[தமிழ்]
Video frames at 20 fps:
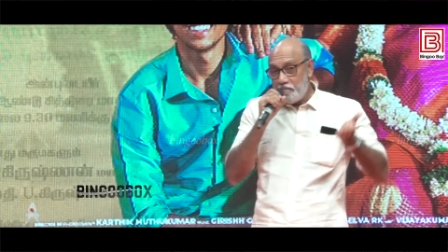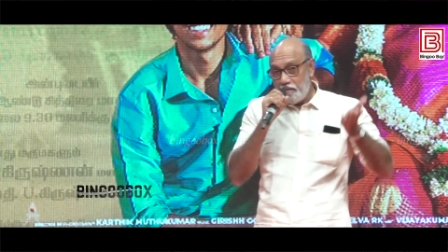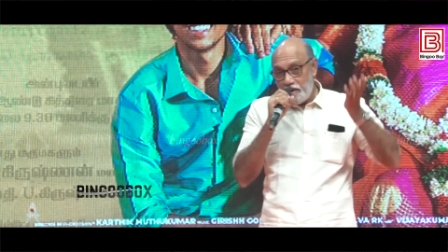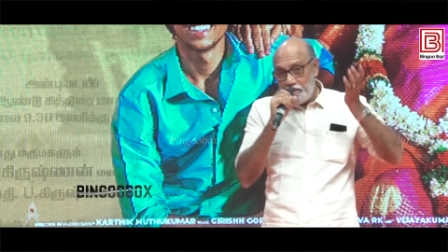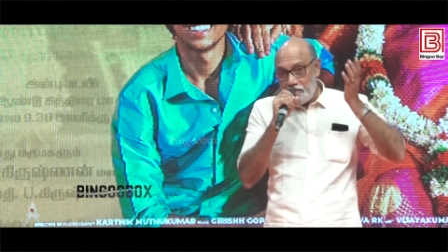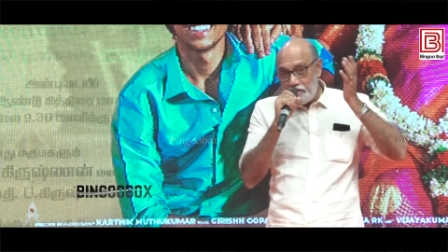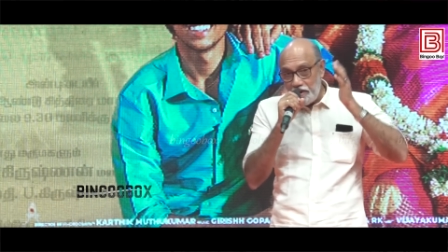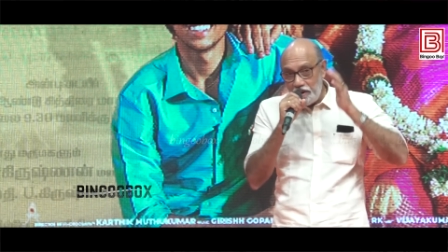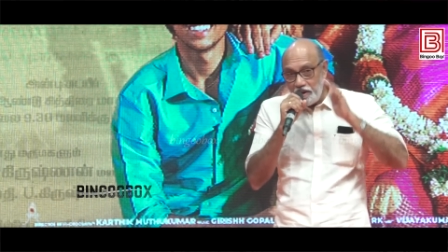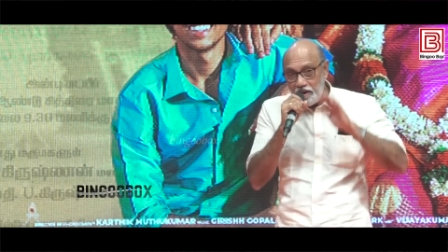
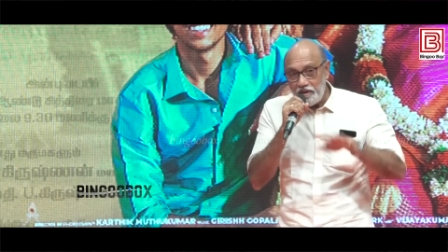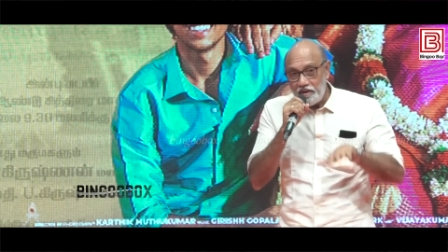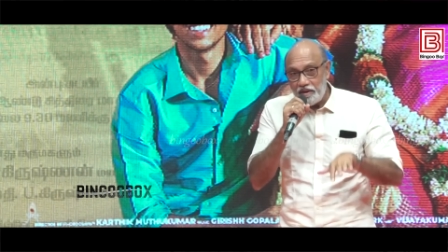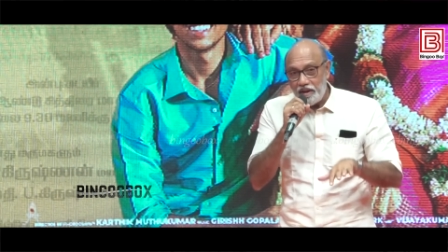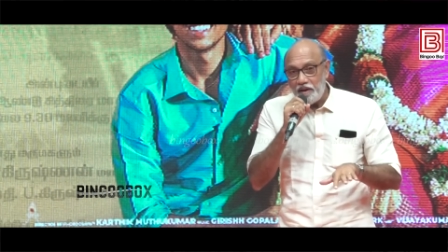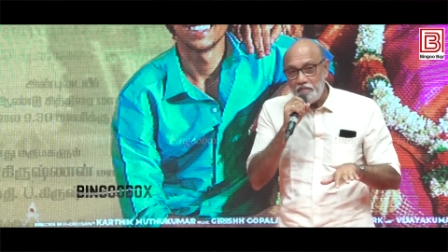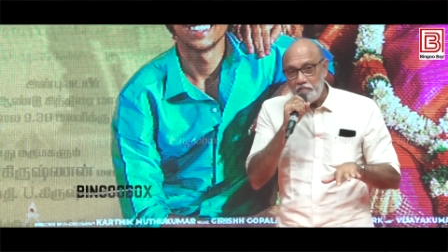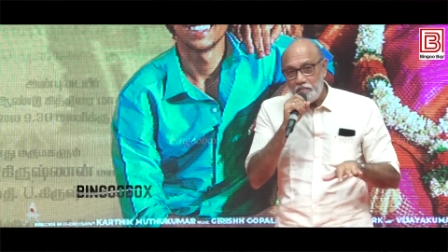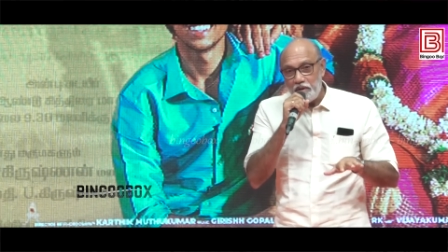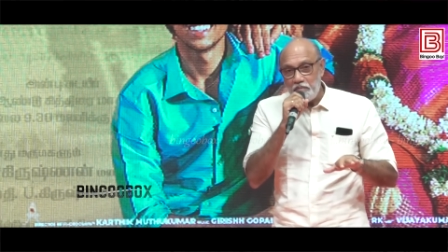மறுபடியும்
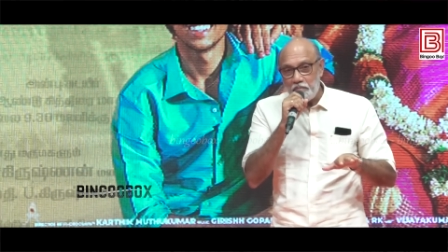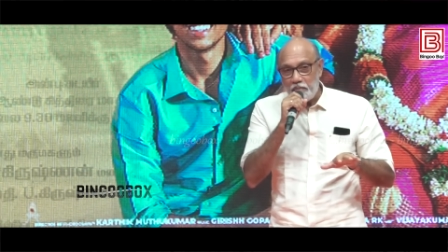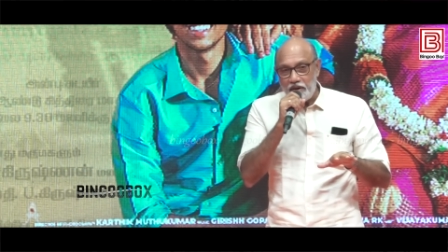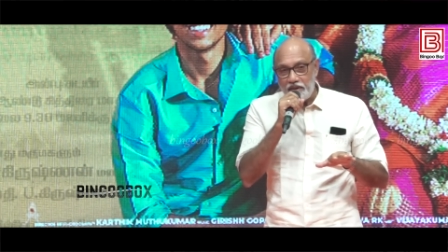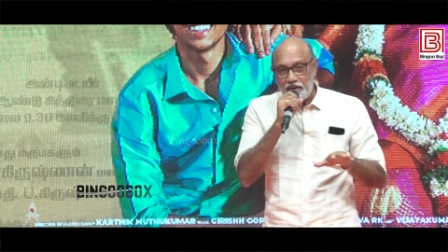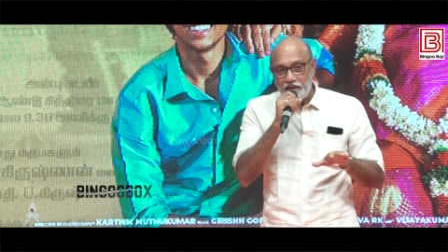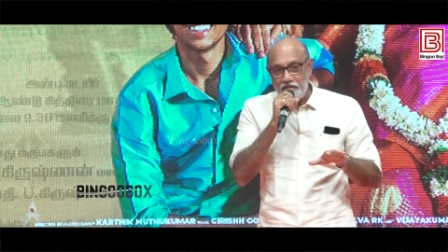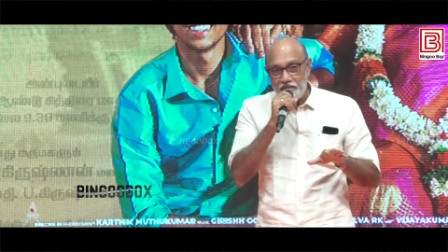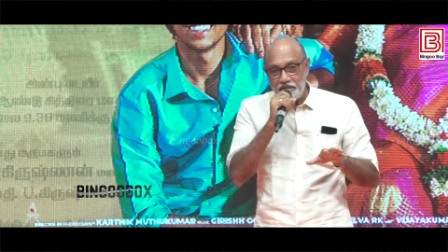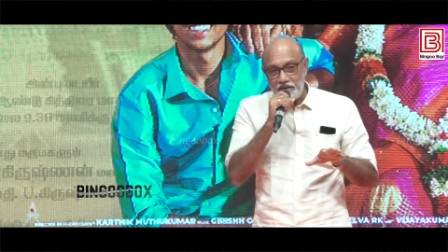நண்பன்
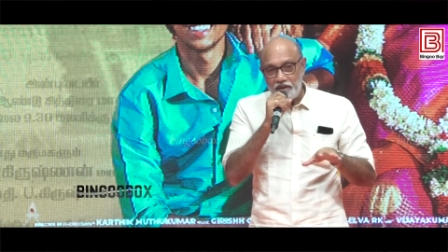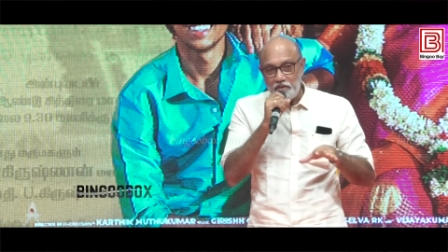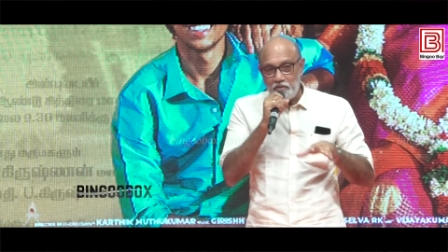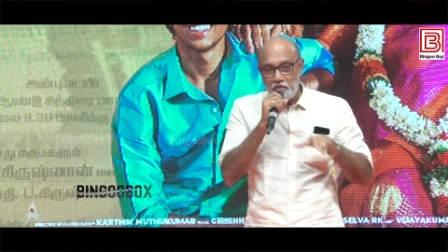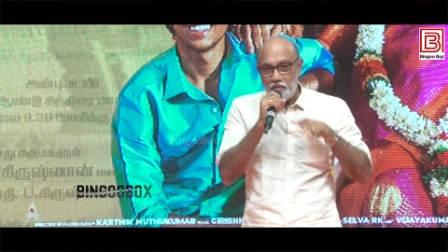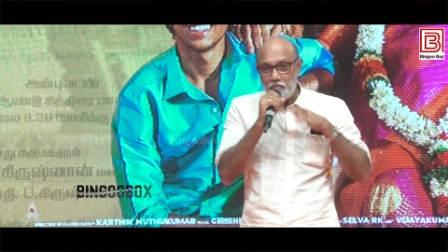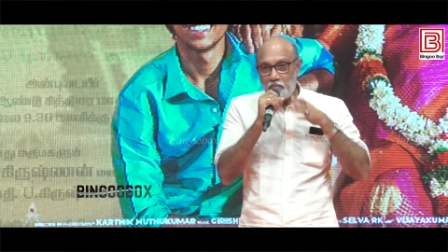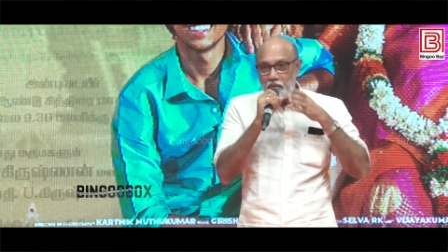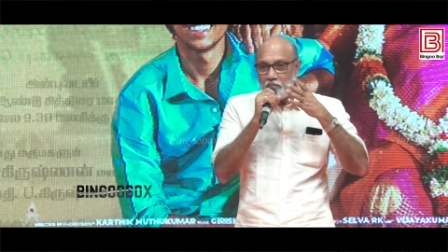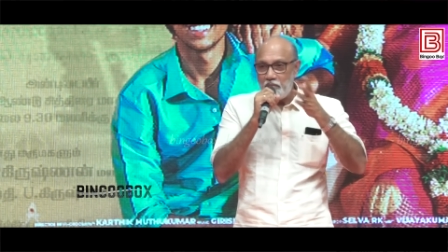படத்தில் வந்து
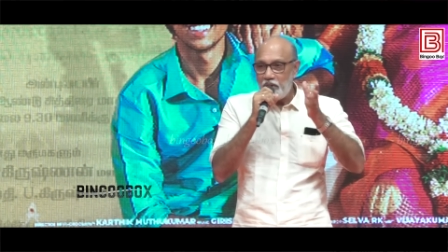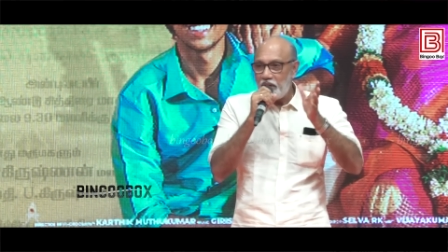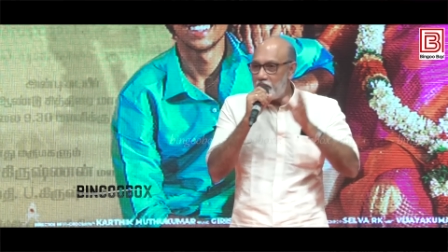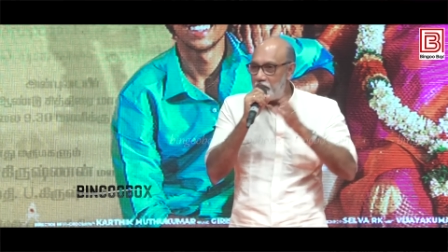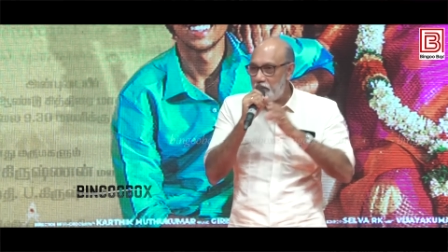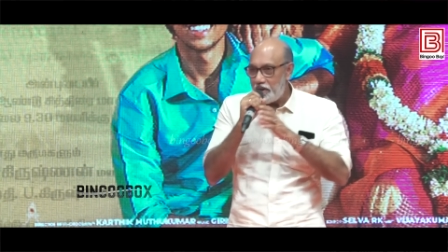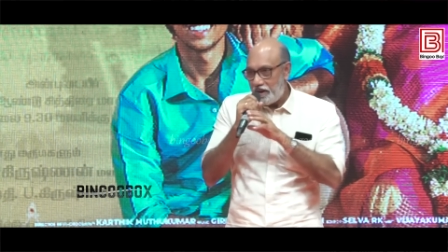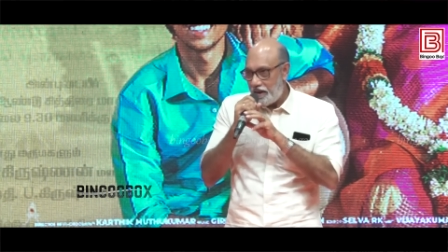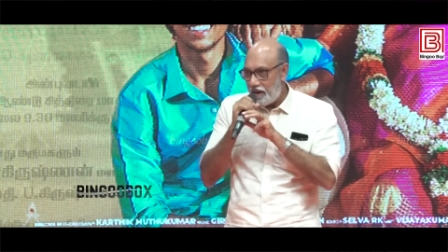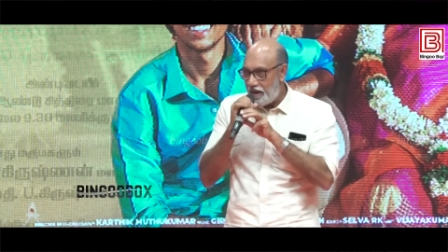எனக்கு ஒரு
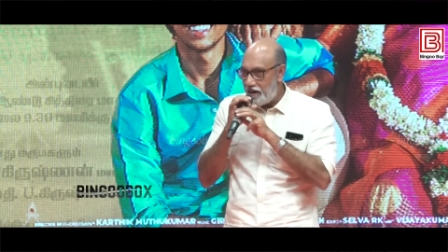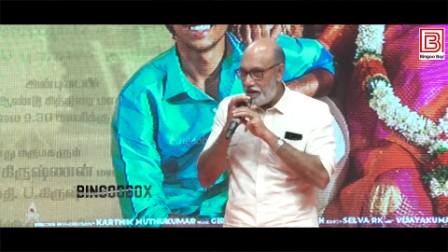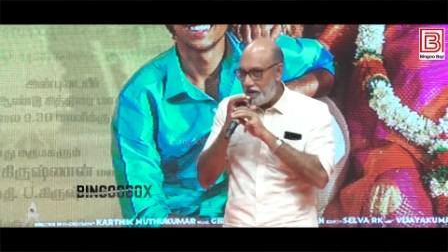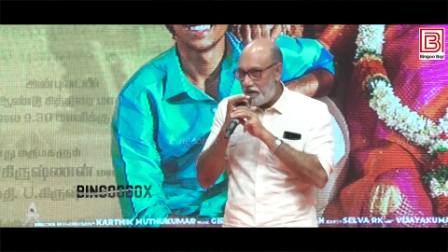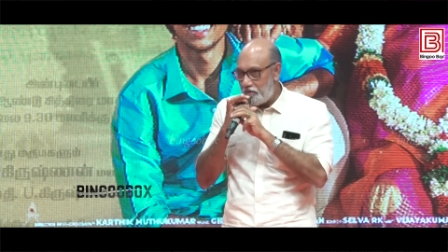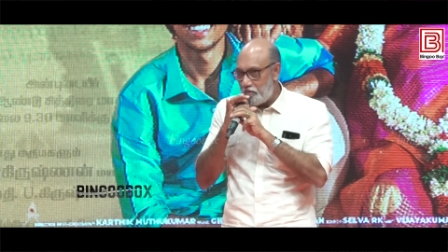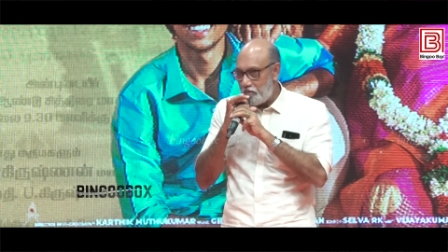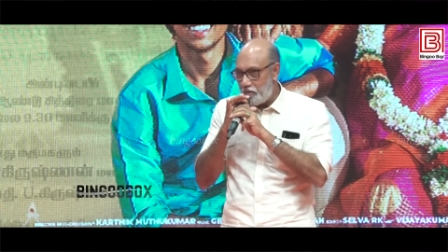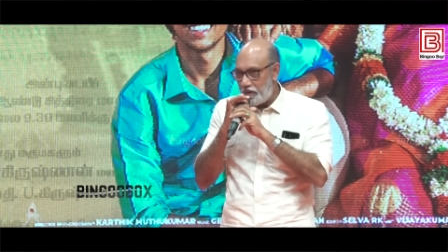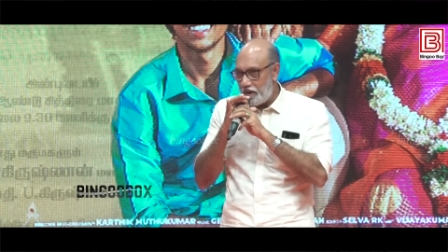பிரமாதமான
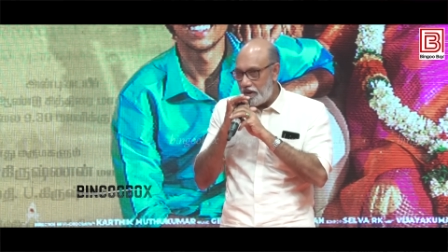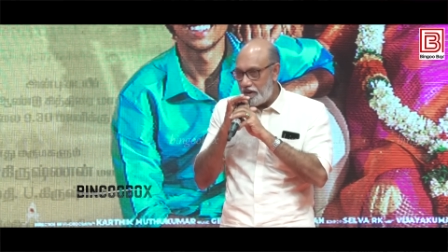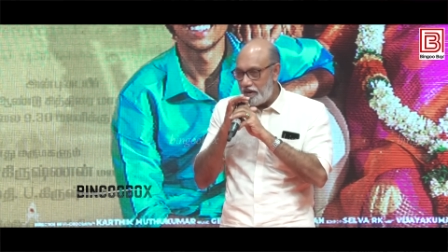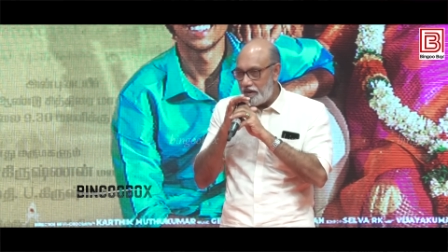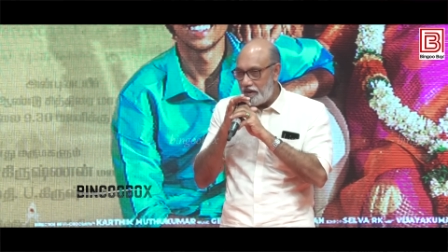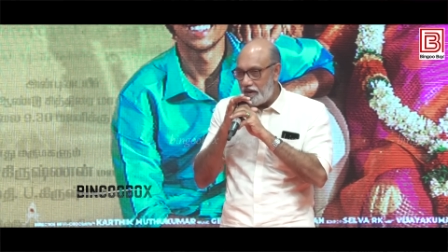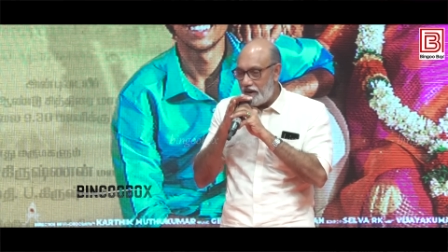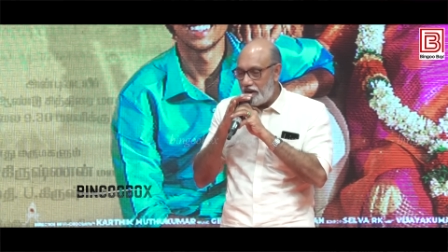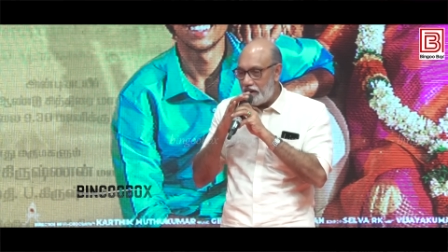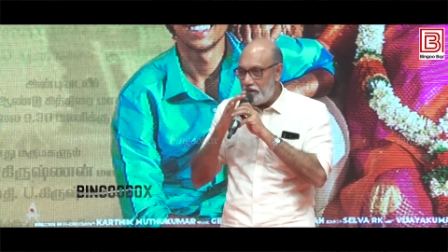கேரக்டர் கொடுத்தாரு
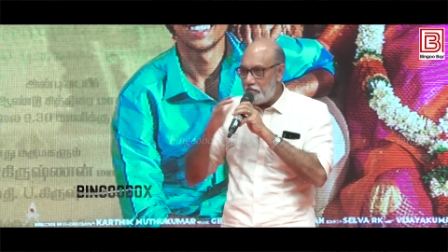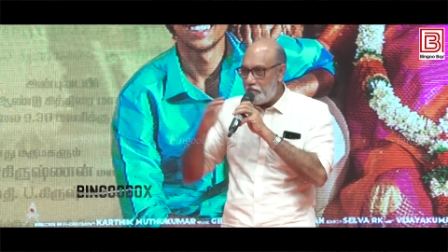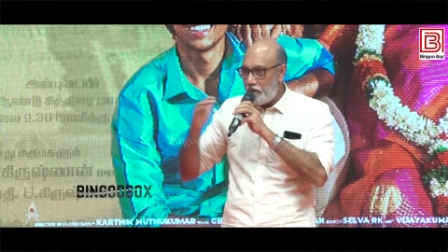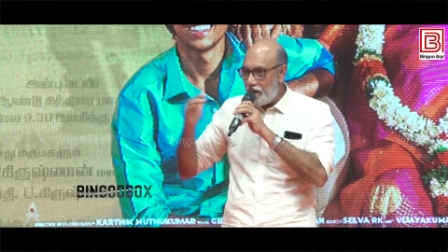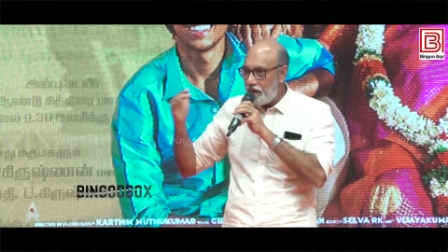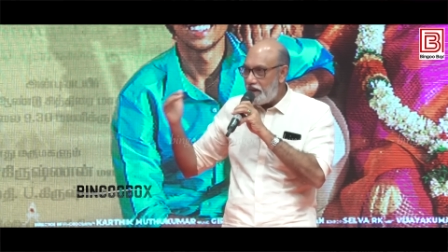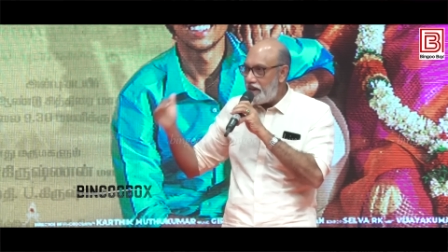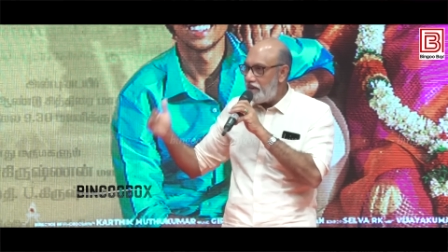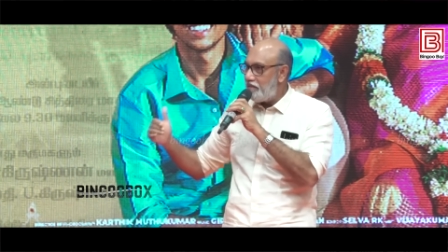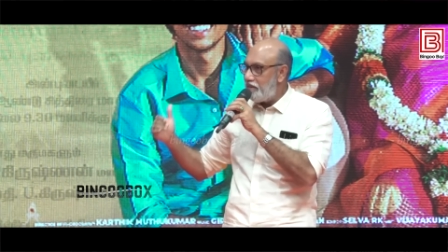அது
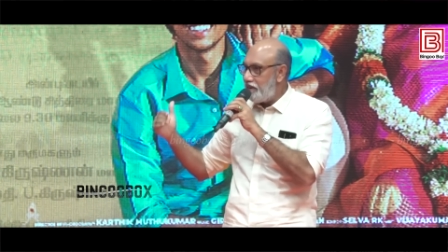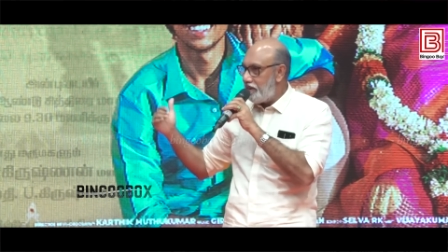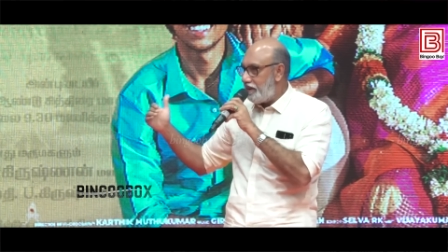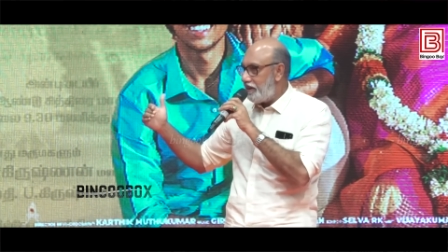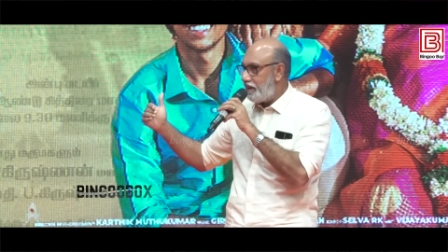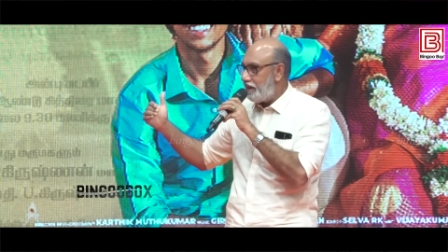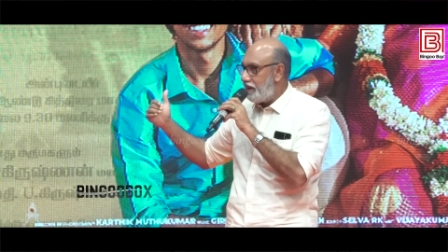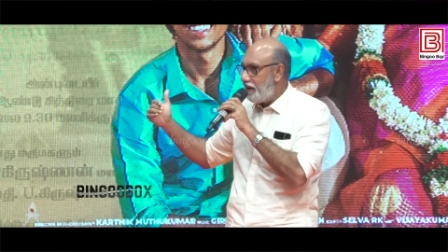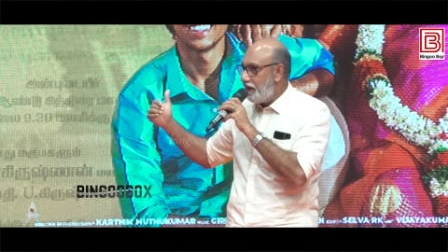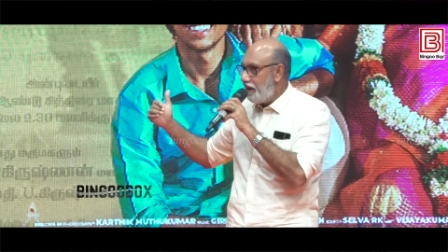மாதிரி வந்து